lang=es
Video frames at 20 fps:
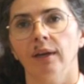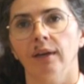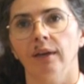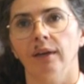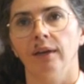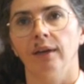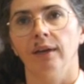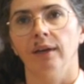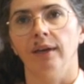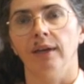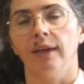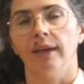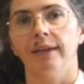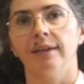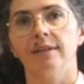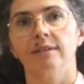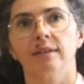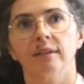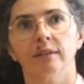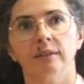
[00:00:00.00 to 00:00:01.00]
eh, en
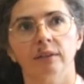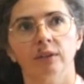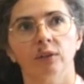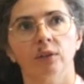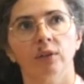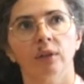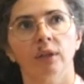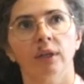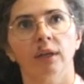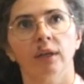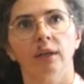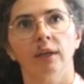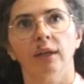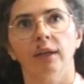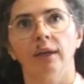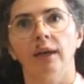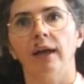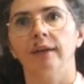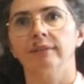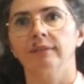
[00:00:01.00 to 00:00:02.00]
el sentido
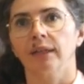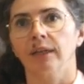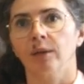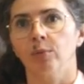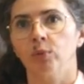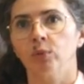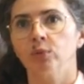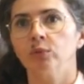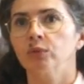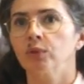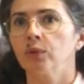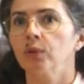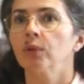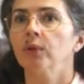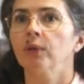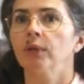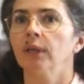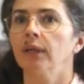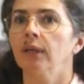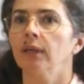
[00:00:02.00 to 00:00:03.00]
de hasta qué
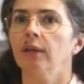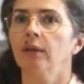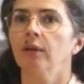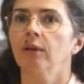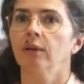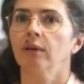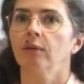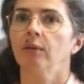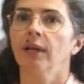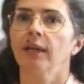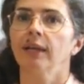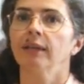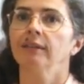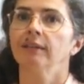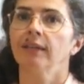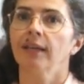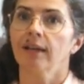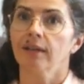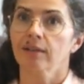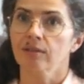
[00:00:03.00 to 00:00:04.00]
punto la
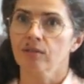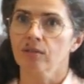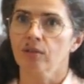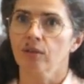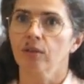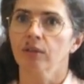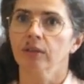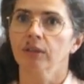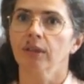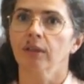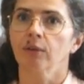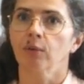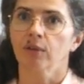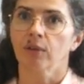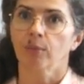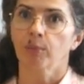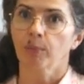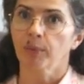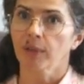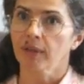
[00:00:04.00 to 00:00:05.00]
interacción de
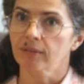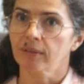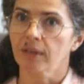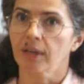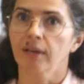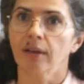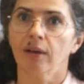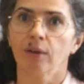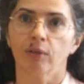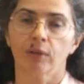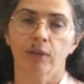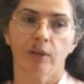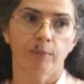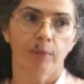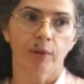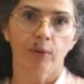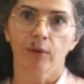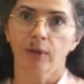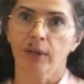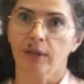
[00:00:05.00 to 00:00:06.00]
nuestra propia estrella con el
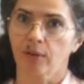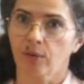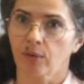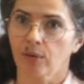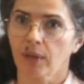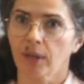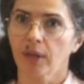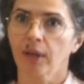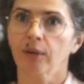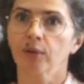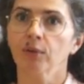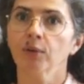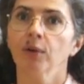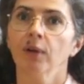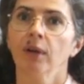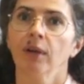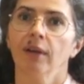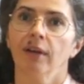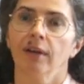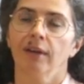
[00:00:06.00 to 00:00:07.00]
medio que le rodea
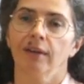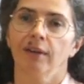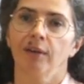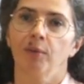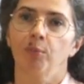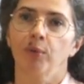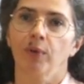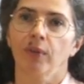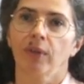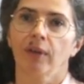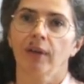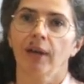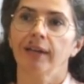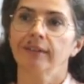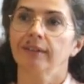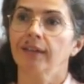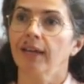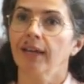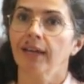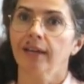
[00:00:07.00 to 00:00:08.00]
puede
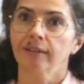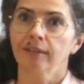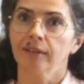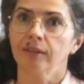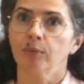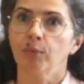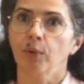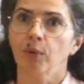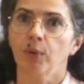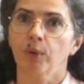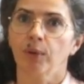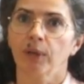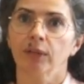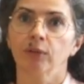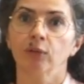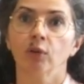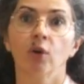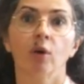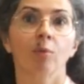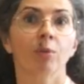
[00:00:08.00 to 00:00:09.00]
atraer este tipo de
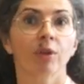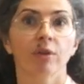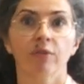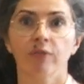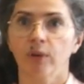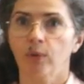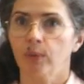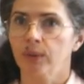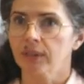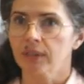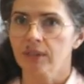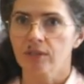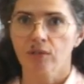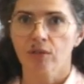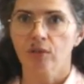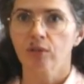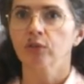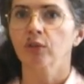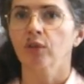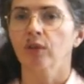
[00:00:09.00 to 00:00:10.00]
objetos, cómo de frecuentes
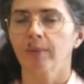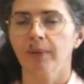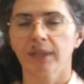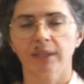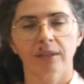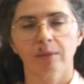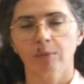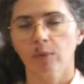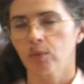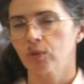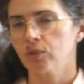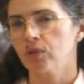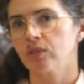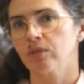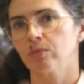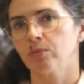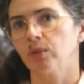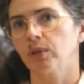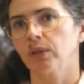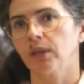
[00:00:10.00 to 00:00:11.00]
son. Todavía tenemos
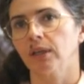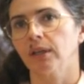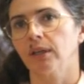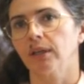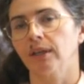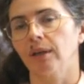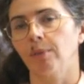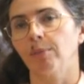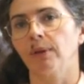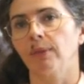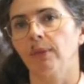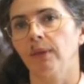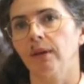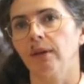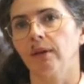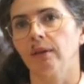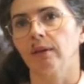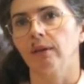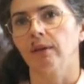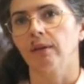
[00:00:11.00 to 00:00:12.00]
muchísimo que,
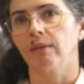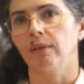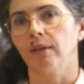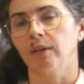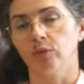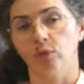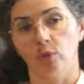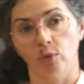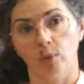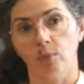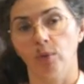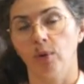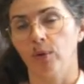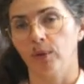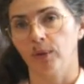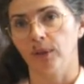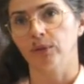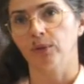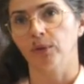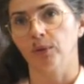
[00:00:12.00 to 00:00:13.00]
aprender de estos nuevos
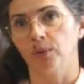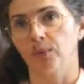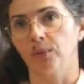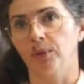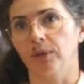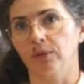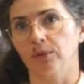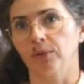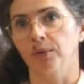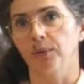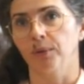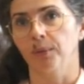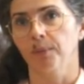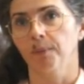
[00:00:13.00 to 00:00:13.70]
objetos descubiertos.